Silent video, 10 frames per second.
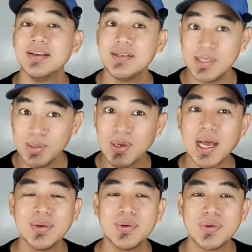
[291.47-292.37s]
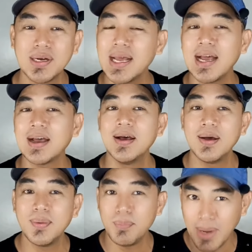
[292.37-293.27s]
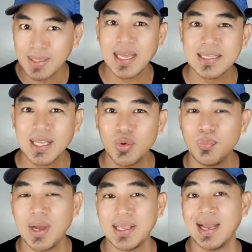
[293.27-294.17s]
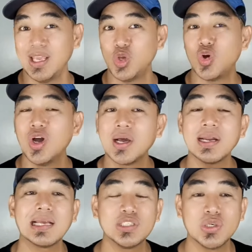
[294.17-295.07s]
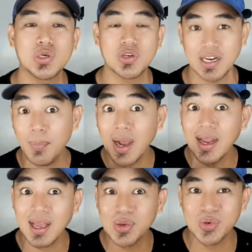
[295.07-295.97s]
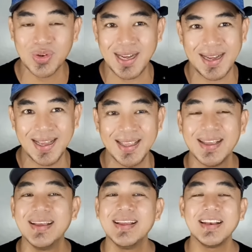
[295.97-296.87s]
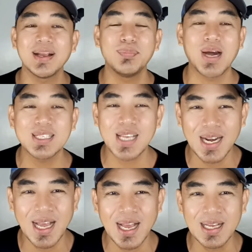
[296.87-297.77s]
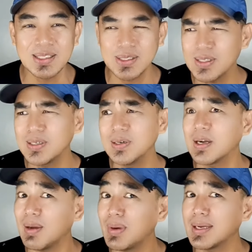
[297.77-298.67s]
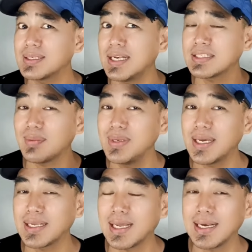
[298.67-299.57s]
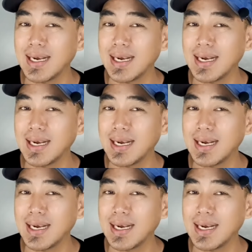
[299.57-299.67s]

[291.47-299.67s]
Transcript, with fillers: sigurado na magtatagumpay ang iyong relasyon kapag kayo ay nagpakasal na. So, kapag sinasabihan ka ng